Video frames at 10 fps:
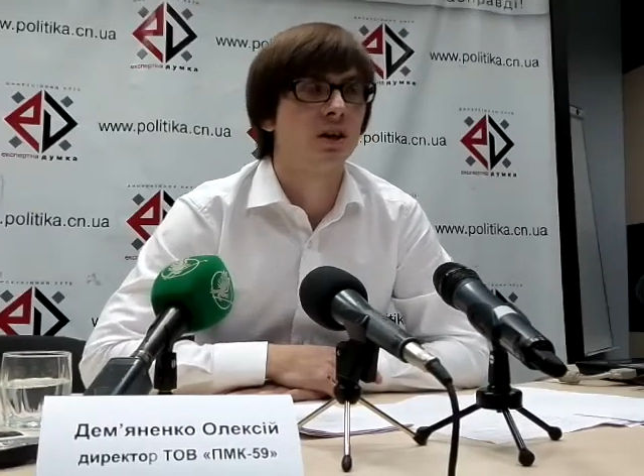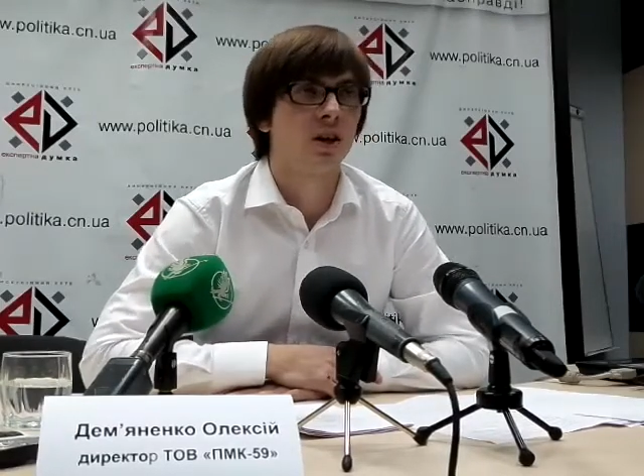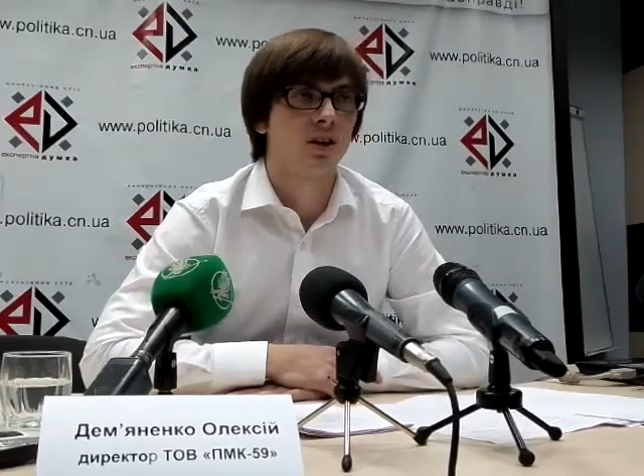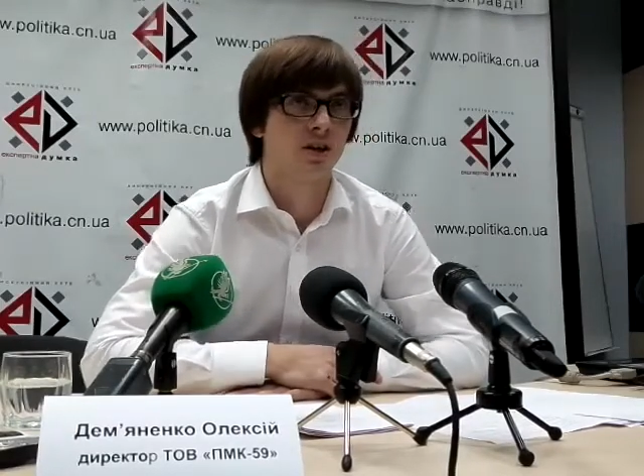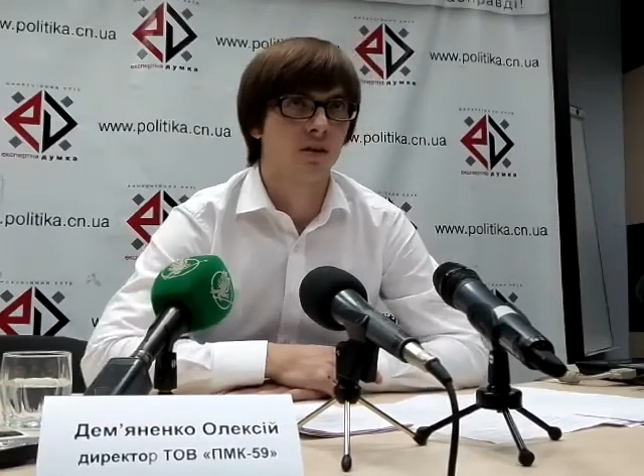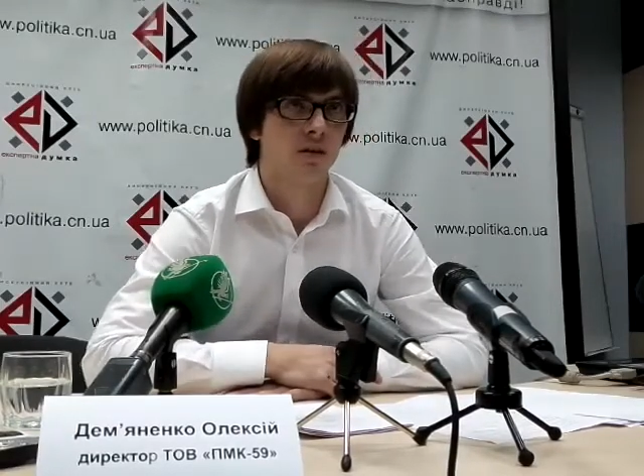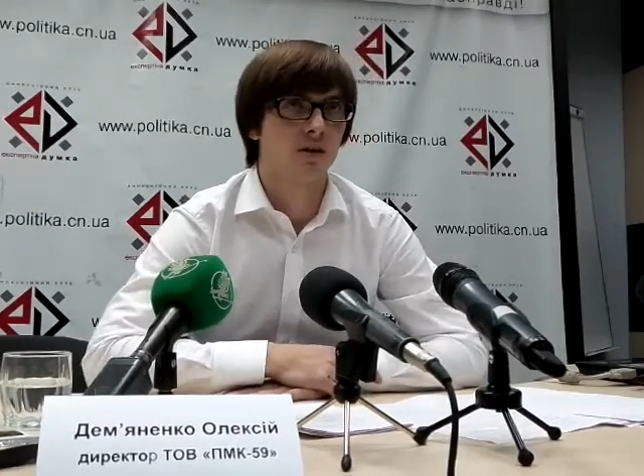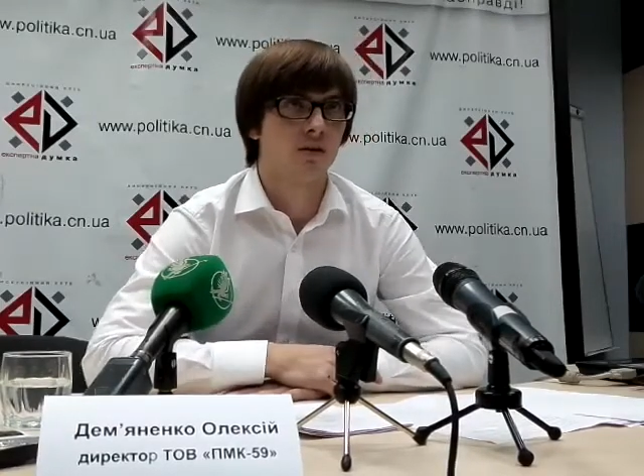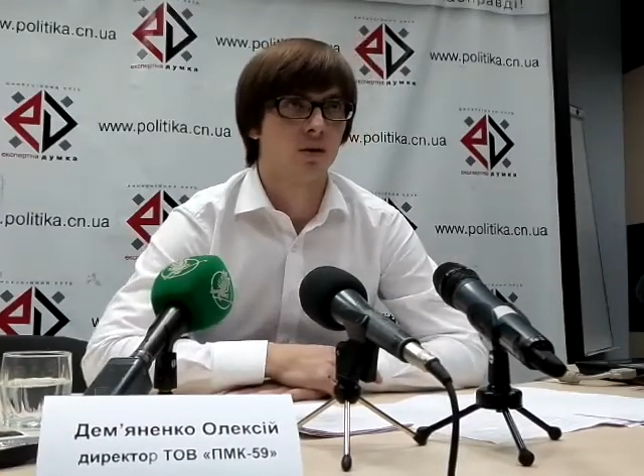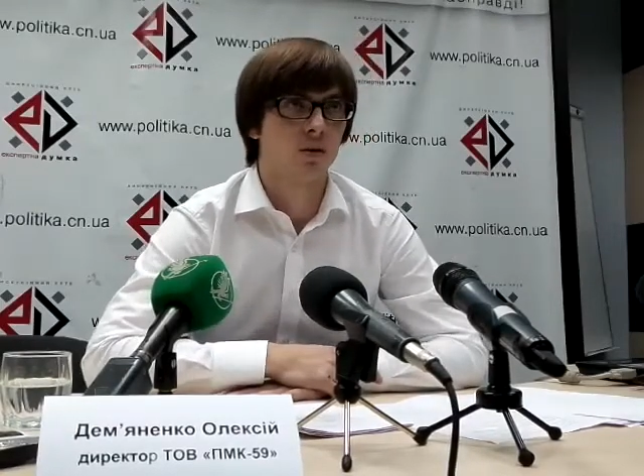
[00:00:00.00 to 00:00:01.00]

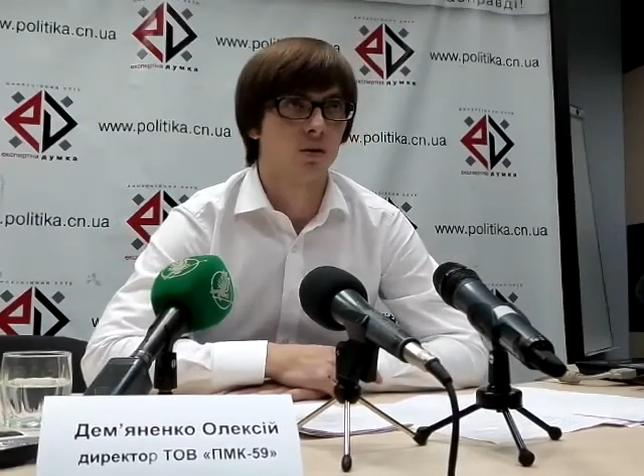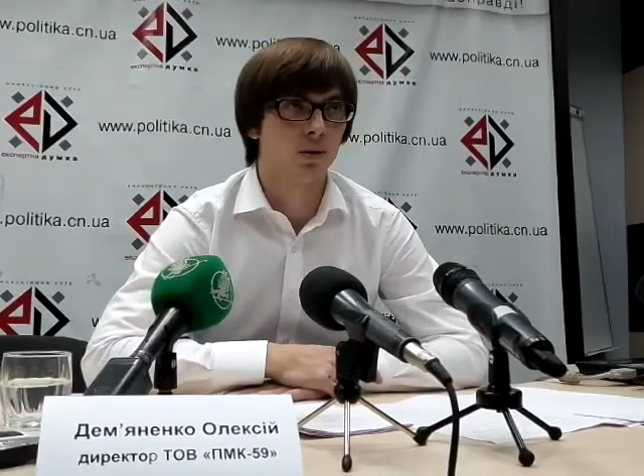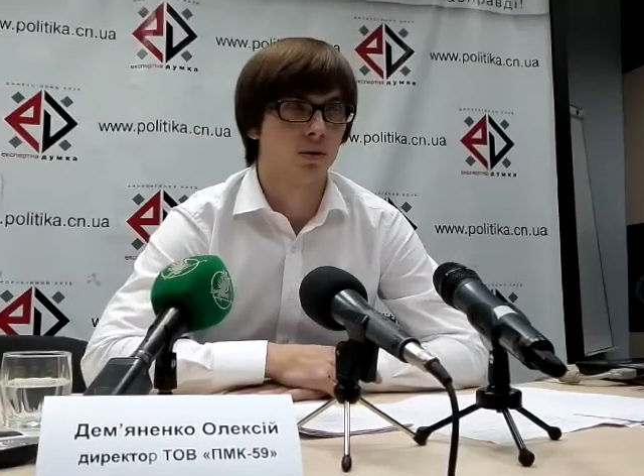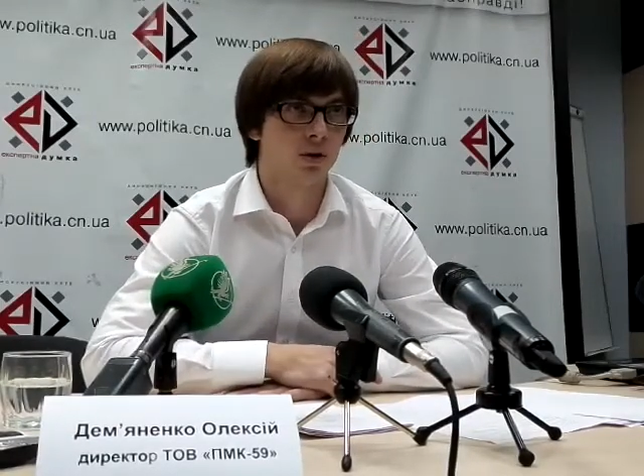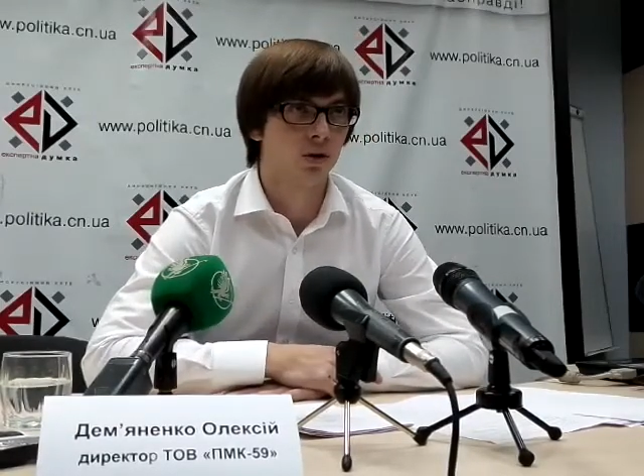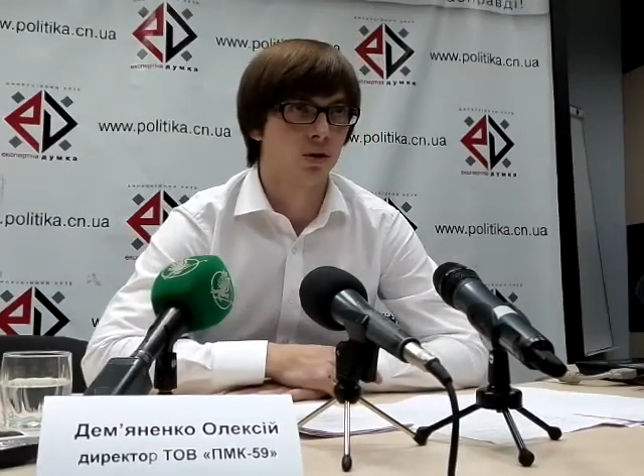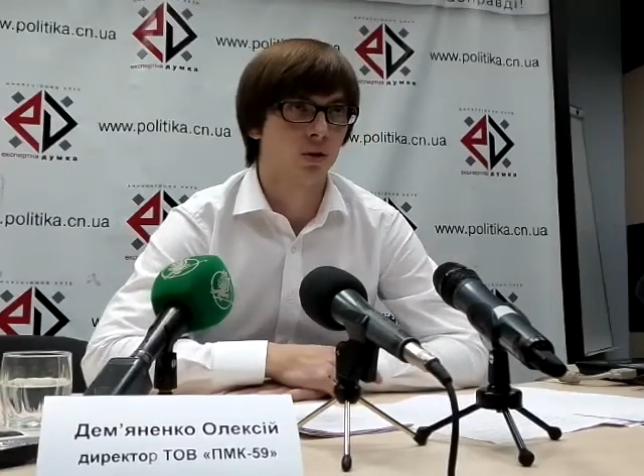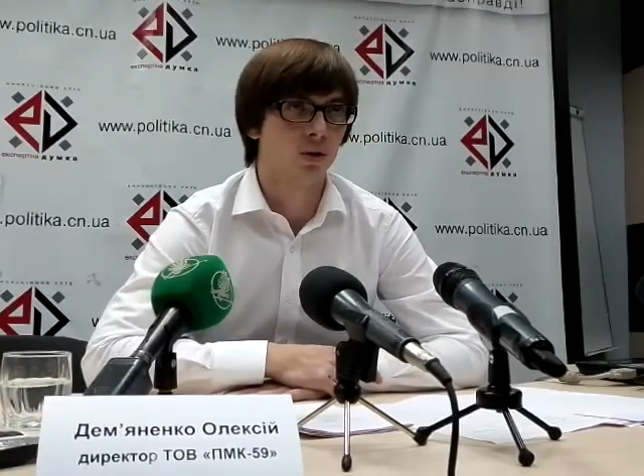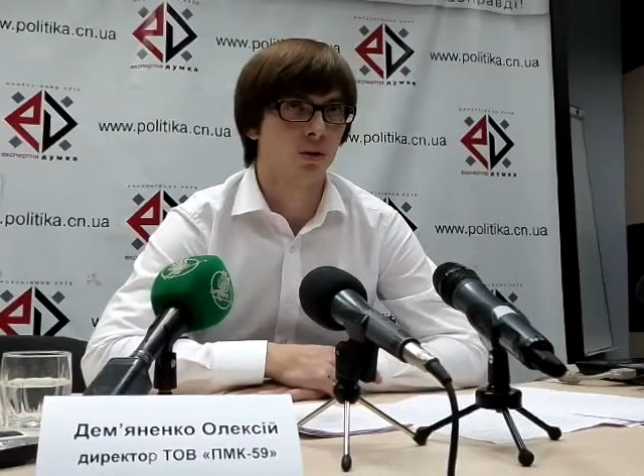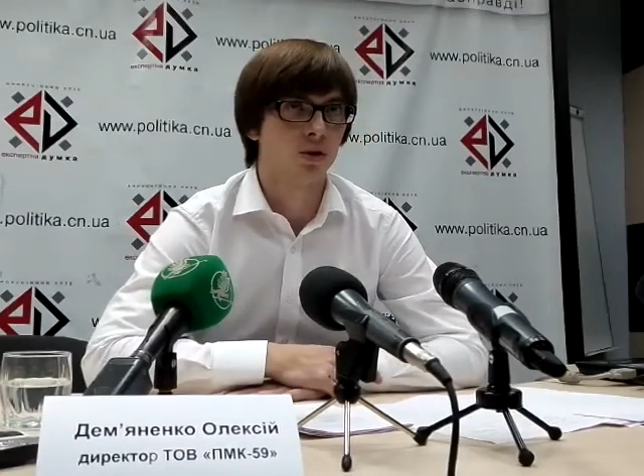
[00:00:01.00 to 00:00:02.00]
находящегося вокруг
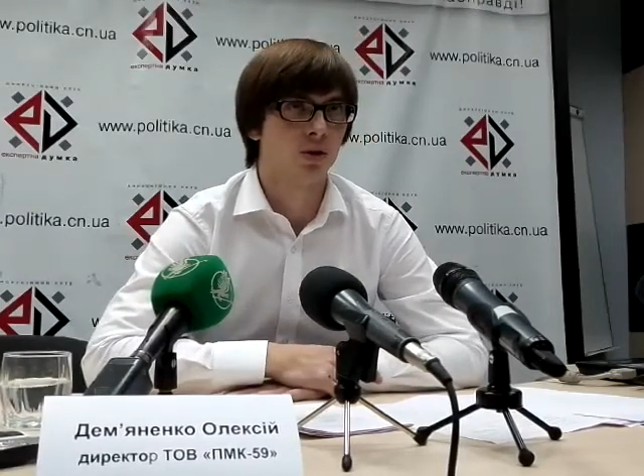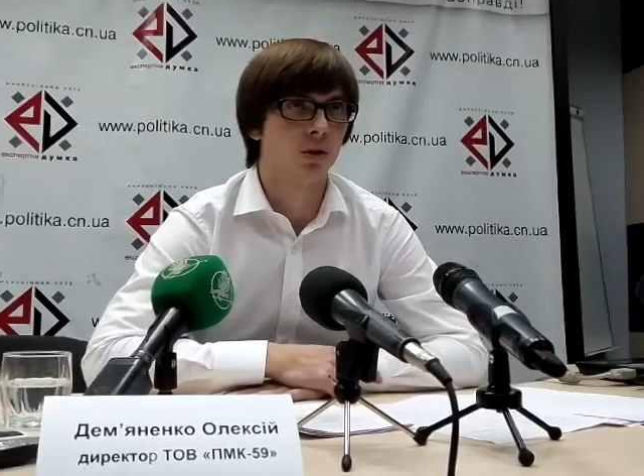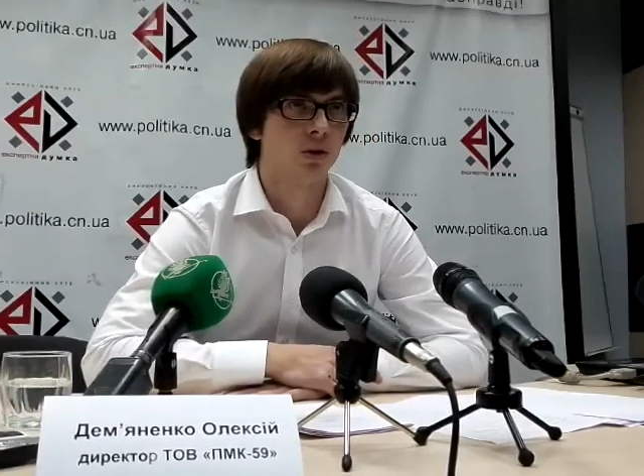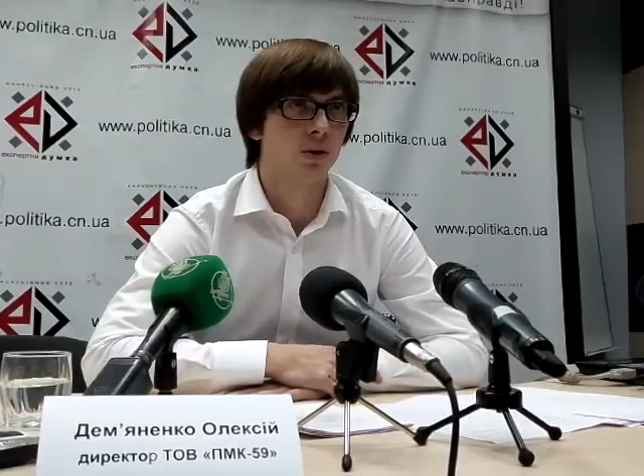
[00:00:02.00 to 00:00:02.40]
территории Ловщины